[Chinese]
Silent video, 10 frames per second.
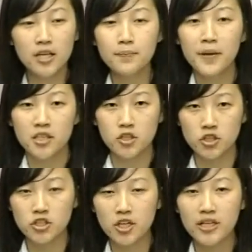根本的
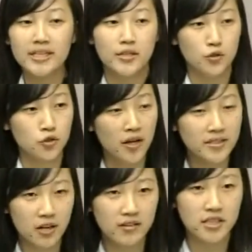支撑力与
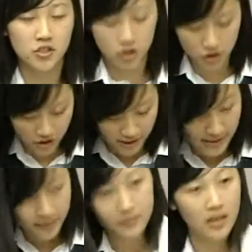创造力支持
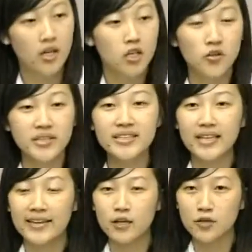力。首先
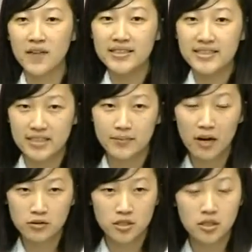打掉对方几个
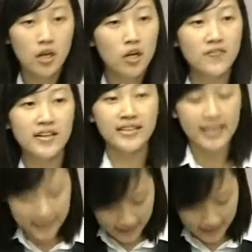帽子，对方第